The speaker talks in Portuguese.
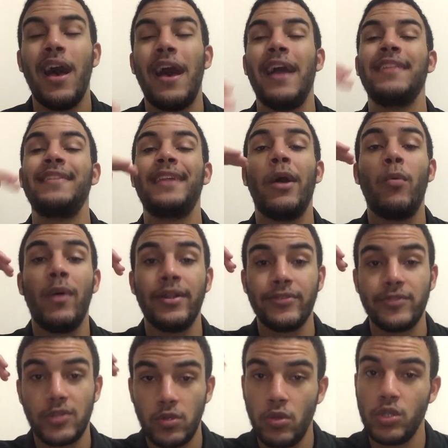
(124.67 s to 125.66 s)
até o
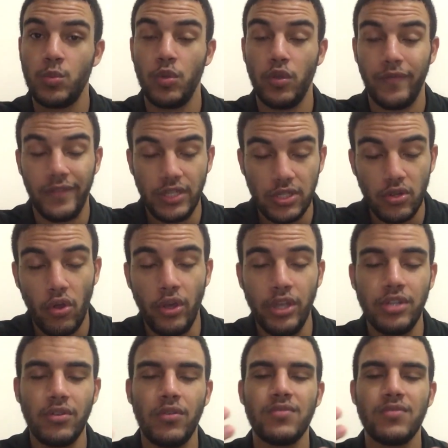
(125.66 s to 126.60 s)
ano de 2022,